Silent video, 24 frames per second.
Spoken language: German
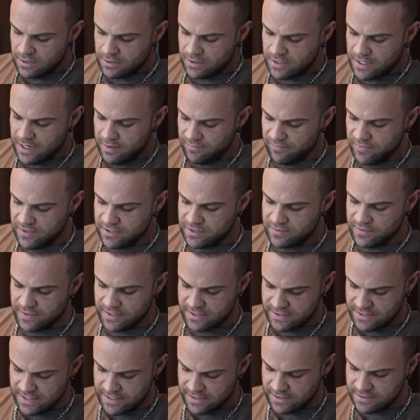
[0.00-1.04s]
Da haben wir jetzt, wie
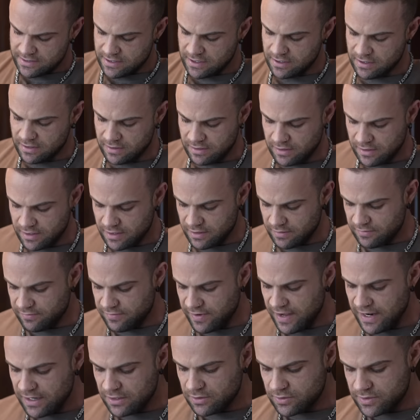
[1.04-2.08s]
gesagt, äh,
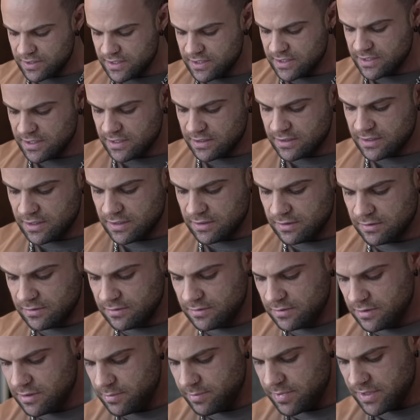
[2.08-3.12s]
Walnuss ist da drin.
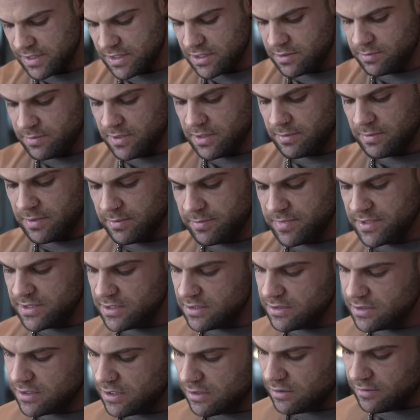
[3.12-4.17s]
Die packe ich mir hier mal ein
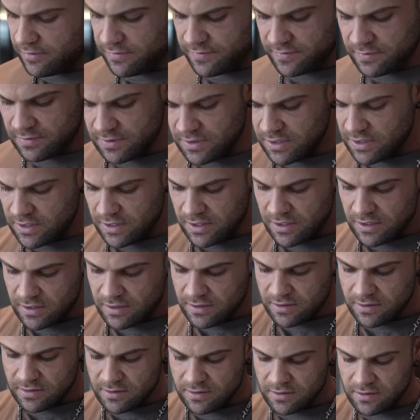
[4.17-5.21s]
bisschen drauf.
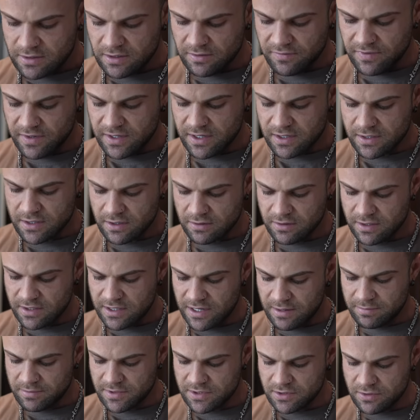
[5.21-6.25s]
Die wiege ich auch nicht
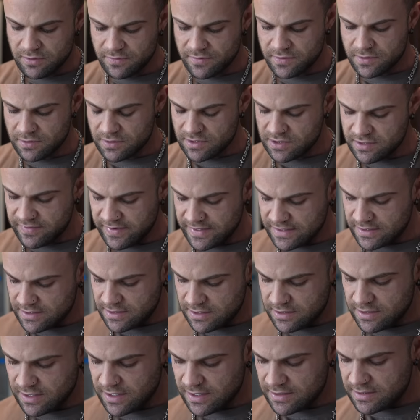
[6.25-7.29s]
ab. Das dürfen so
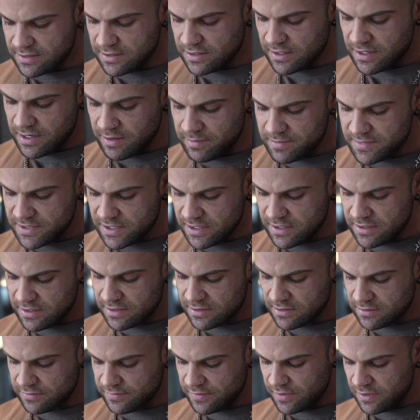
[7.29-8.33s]
20, 30 Gramm sein. Das
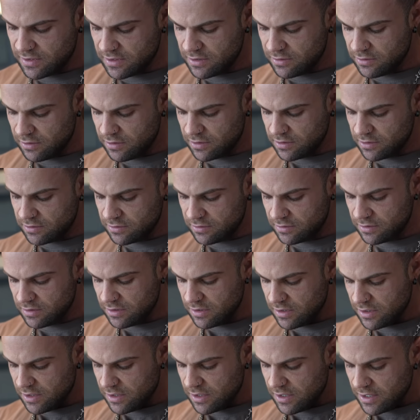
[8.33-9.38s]
ist völlig in Ordnung.
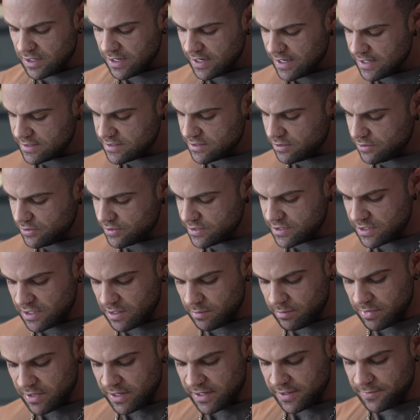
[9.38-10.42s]
Haselnüsse
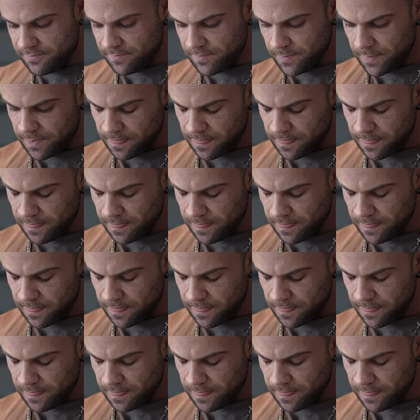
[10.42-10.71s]
dabei.